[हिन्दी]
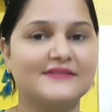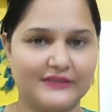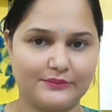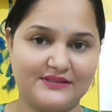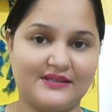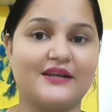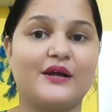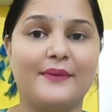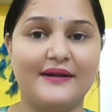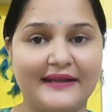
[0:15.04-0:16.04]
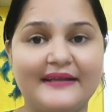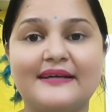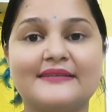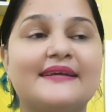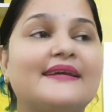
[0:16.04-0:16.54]
सबसे ज़्यादा कमेंट यही
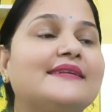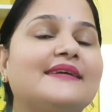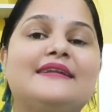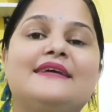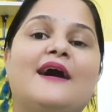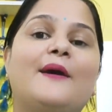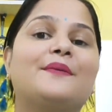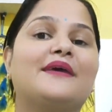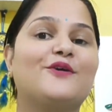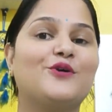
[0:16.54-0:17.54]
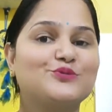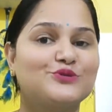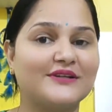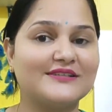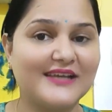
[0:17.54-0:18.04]
आते हैं कि दीदी आपके
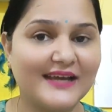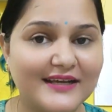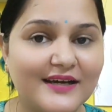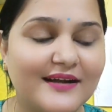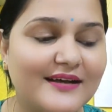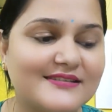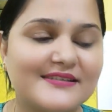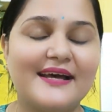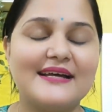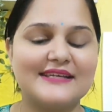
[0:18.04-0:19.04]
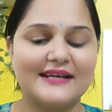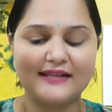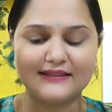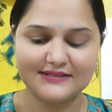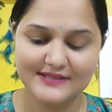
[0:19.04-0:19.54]
खूबसूरत चेहरे का राज क्या है चेहरा
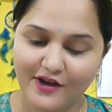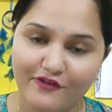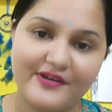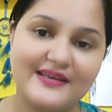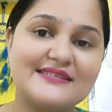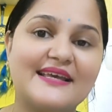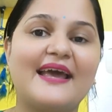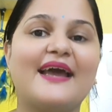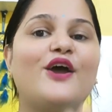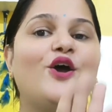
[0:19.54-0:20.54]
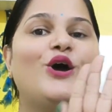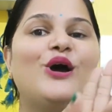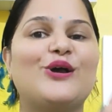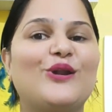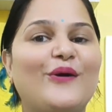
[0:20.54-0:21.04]
इतना साफ कैसे है
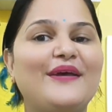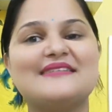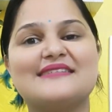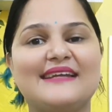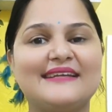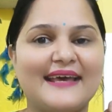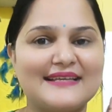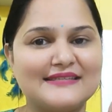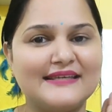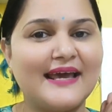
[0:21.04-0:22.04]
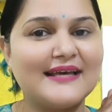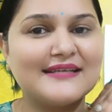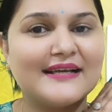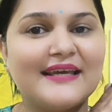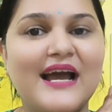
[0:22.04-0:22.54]
ग्लोइंग स्किन कैसी है
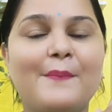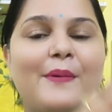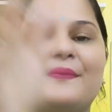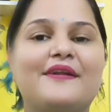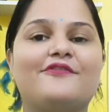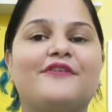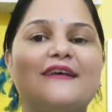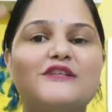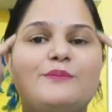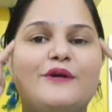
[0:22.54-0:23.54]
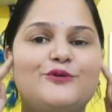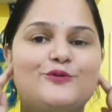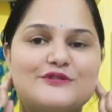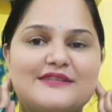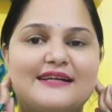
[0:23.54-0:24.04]
ऐसा क्या आप अपने फेस पर
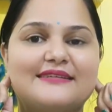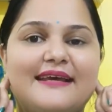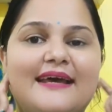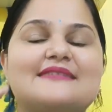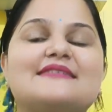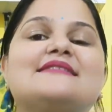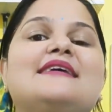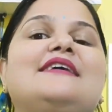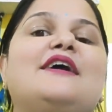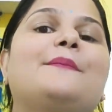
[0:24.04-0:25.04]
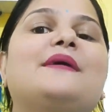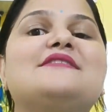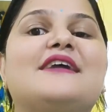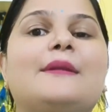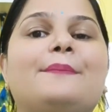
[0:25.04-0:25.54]
यूज़ करते हैं जिससे कि आपके
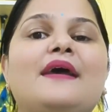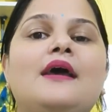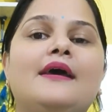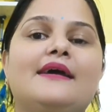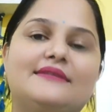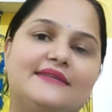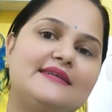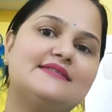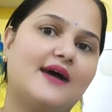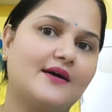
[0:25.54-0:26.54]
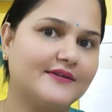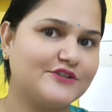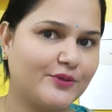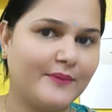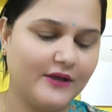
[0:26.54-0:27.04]
चेहरे पर इतनी ज़्यादा
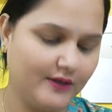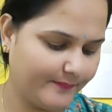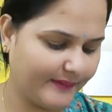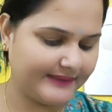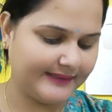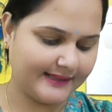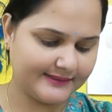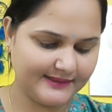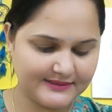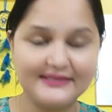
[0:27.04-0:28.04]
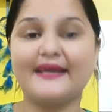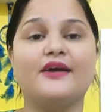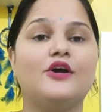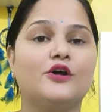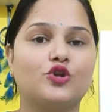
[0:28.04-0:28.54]
चमक बनी रहती है ठीक है
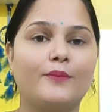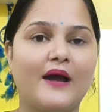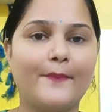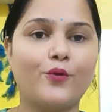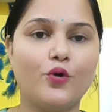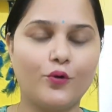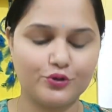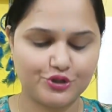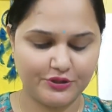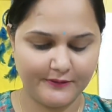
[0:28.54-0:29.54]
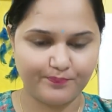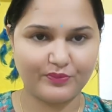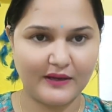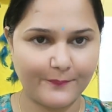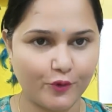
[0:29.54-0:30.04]
तो मैं आपको कुछ
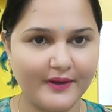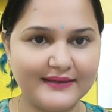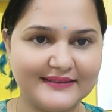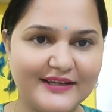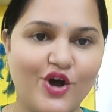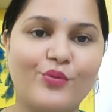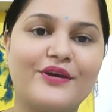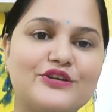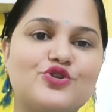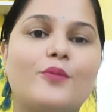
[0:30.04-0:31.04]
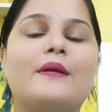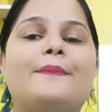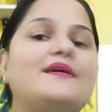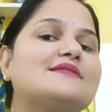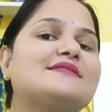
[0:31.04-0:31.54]
प्रोडक्ट प्रोडक्ट दिखाऊंगी जो मैं
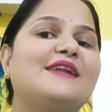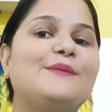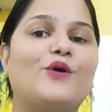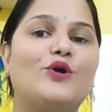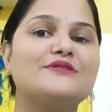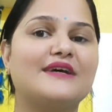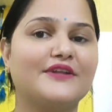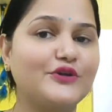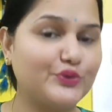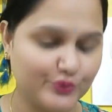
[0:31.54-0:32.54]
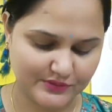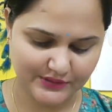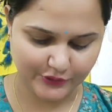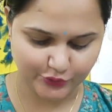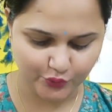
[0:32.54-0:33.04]
पर्सनली बहुत ज़्यादा यूज़
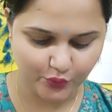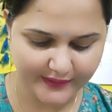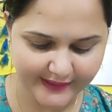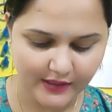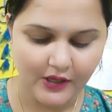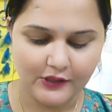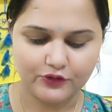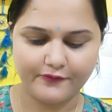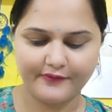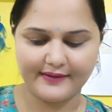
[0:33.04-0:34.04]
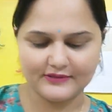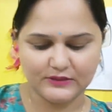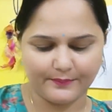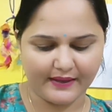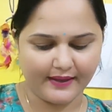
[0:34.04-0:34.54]
करती हूँ ओके तो
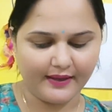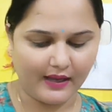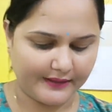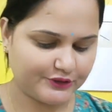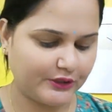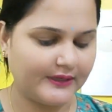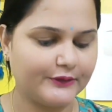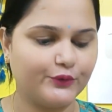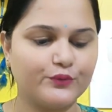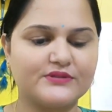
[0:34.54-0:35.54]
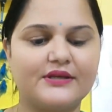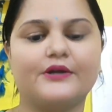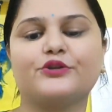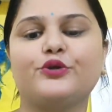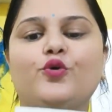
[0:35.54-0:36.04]
फर्स्ट मैं आजकल यूज़
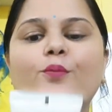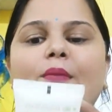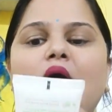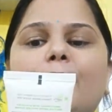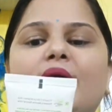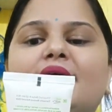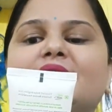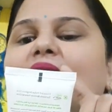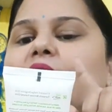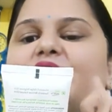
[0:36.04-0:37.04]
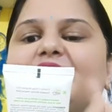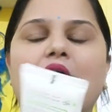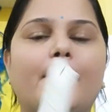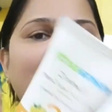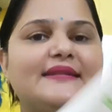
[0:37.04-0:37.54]
करती हूँ मामा अर्थ का
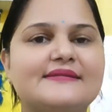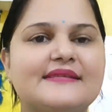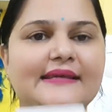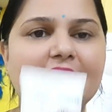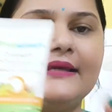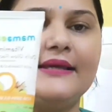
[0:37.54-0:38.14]
विटामिन सी